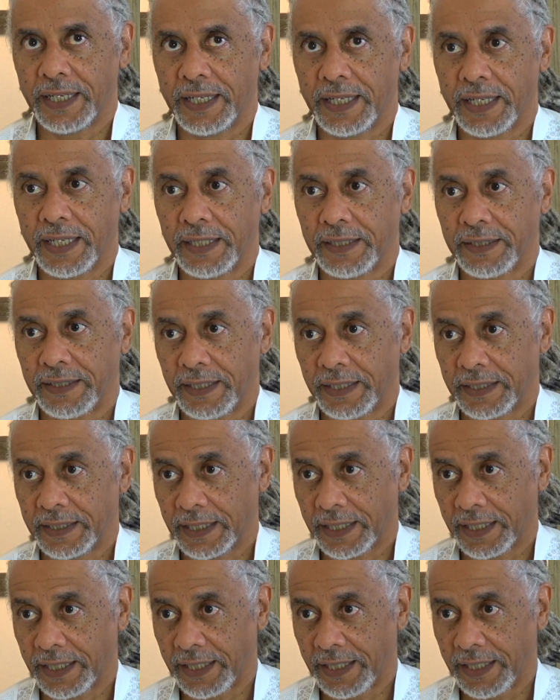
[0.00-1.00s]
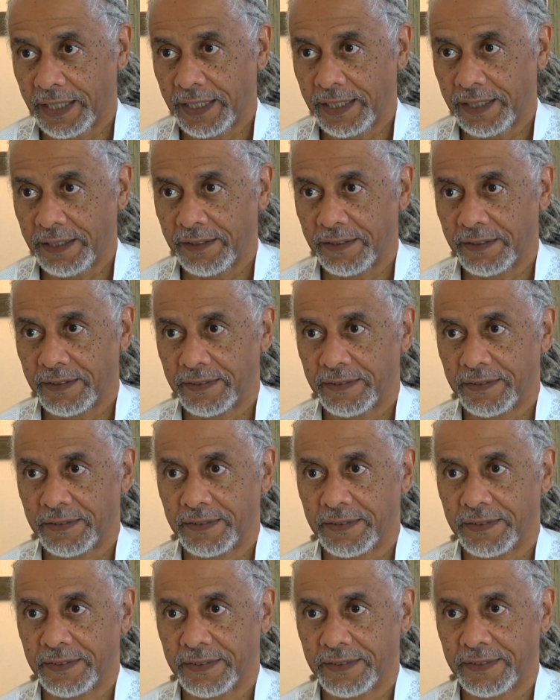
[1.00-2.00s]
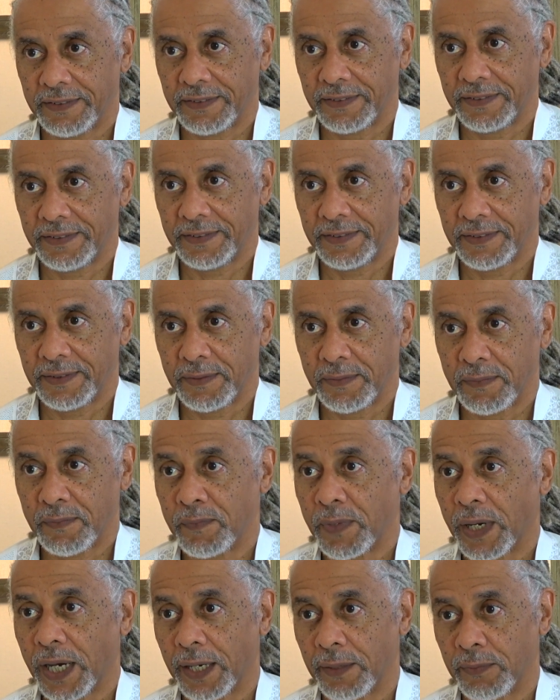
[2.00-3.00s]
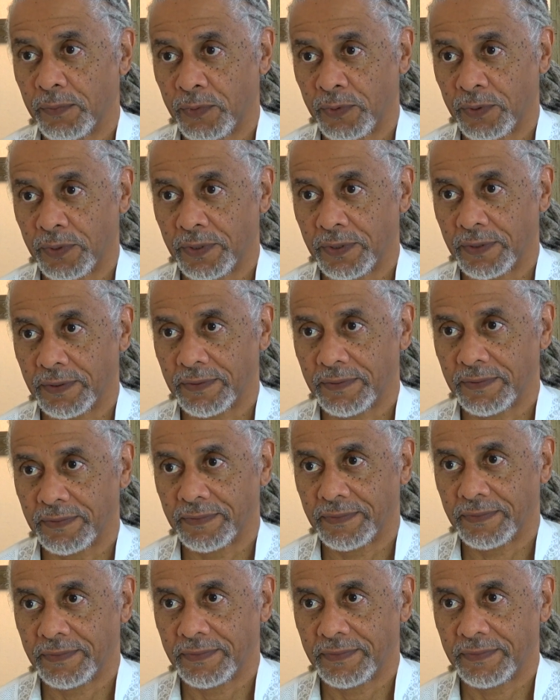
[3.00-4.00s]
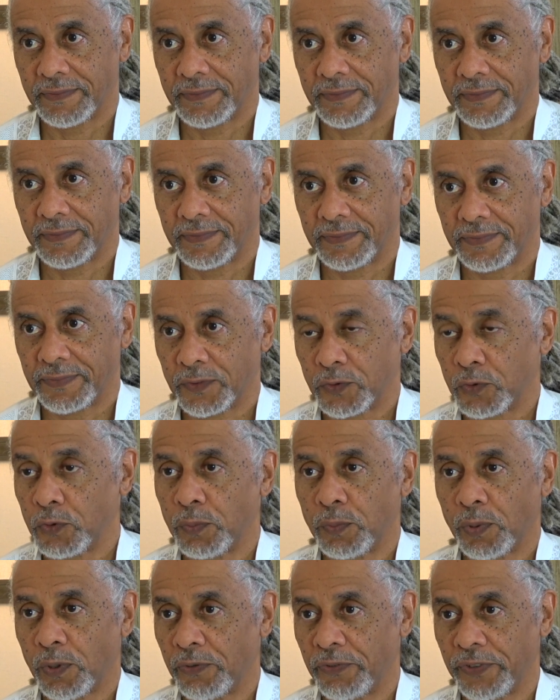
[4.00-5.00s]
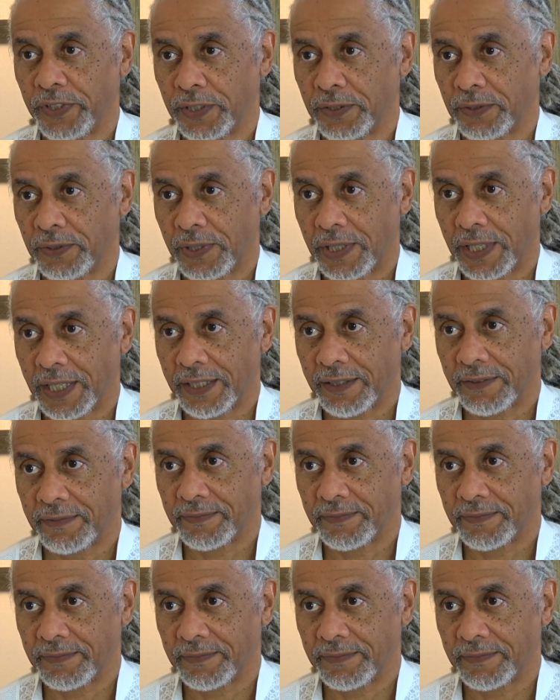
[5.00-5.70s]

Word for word: a été créé par amour. Tout provient de là.